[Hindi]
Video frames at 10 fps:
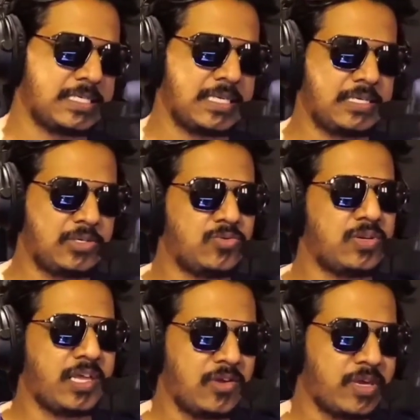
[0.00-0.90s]
इश्यू
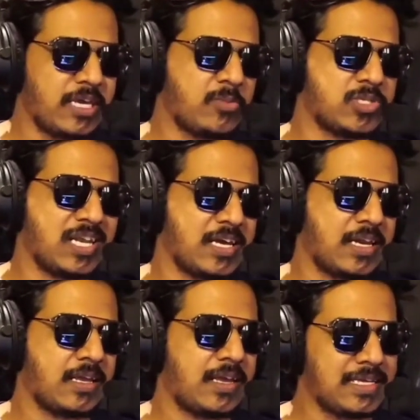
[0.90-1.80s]
नहीं होएंगे मुझे लग
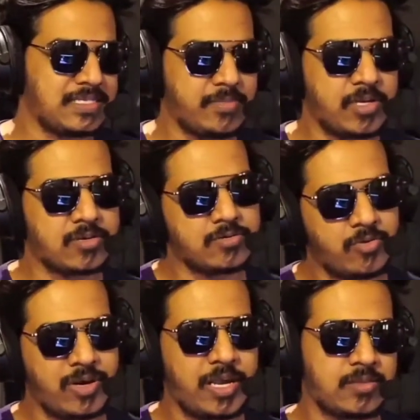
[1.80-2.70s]
रहा है ऐसे मेरे को
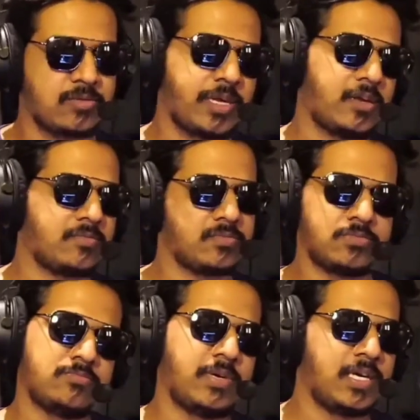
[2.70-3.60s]
बोला है तो यार
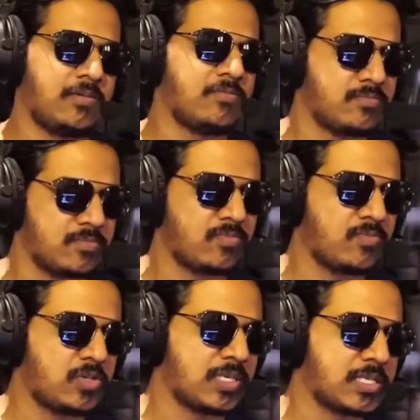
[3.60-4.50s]
मैं
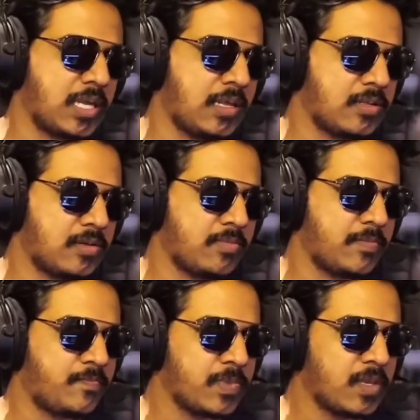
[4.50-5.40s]
विश्वास कर लेता हूँ मैं
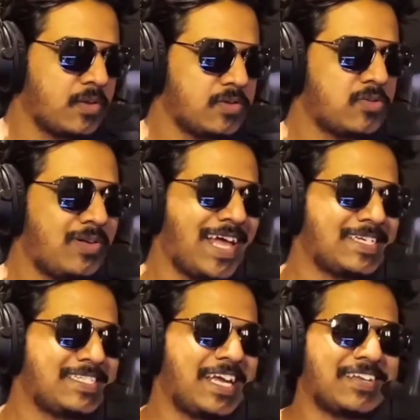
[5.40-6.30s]
सोल
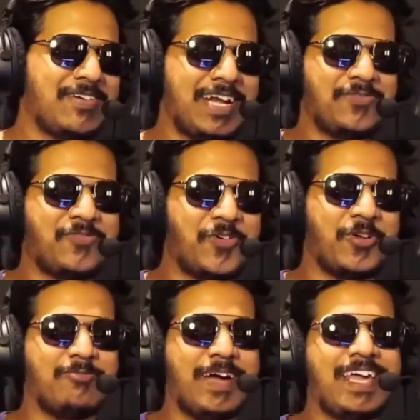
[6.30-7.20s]
हैश टैग ट्वेंटी
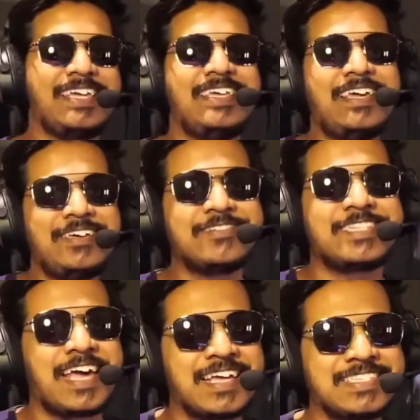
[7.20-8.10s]
फोर भाई यही
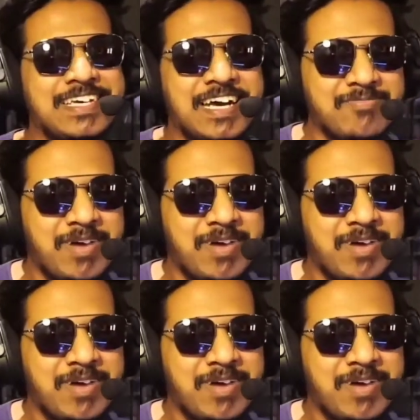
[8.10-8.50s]
होता है कर्मा